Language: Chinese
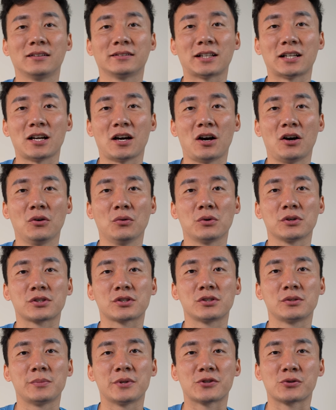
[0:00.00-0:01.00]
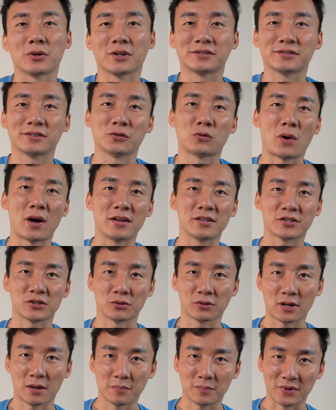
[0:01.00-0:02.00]
大家好，我是米修克斯，欢迎收
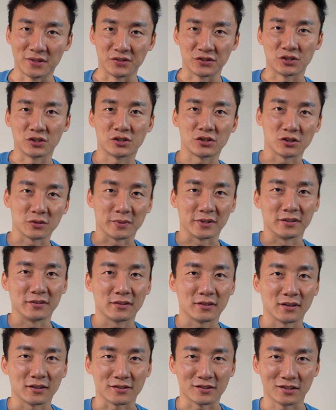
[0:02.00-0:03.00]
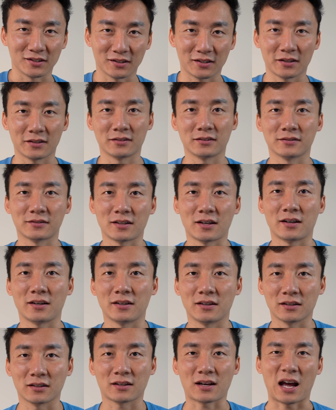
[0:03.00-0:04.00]
看本期视频。那今天呢，
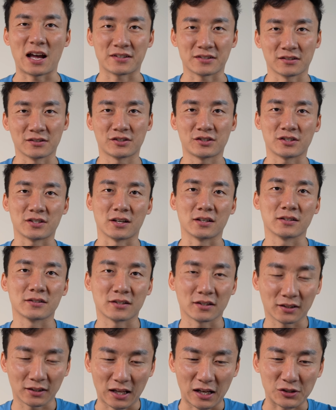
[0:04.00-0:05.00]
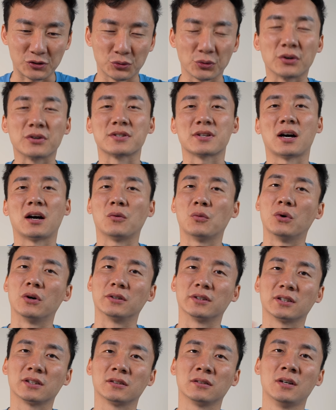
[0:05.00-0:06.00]
在开箱之前呢，先跟大家说一下，我
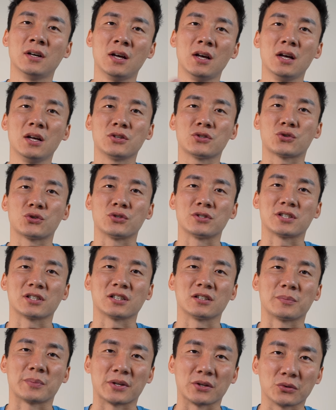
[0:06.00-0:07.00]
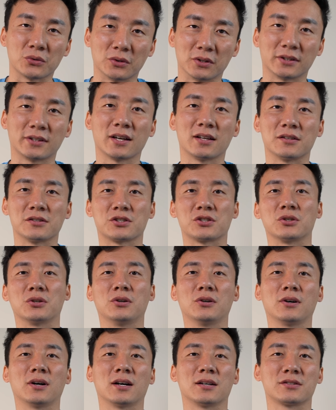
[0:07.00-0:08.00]
呢去这个苹果店的时
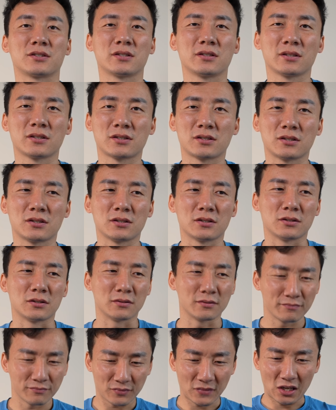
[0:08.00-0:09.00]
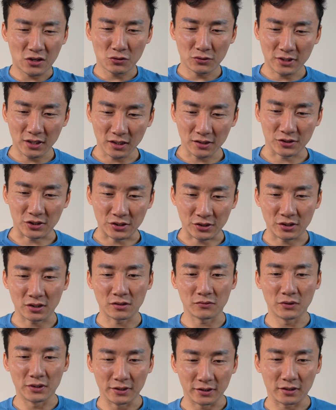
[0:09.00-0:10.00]
候啊，真的是有一件很神奇
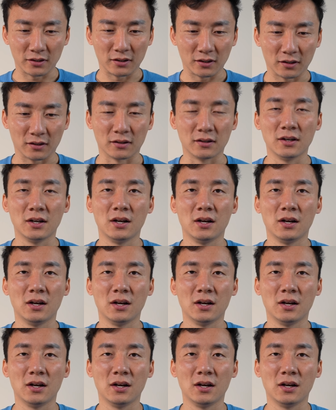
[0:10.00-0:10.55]
的问题啊，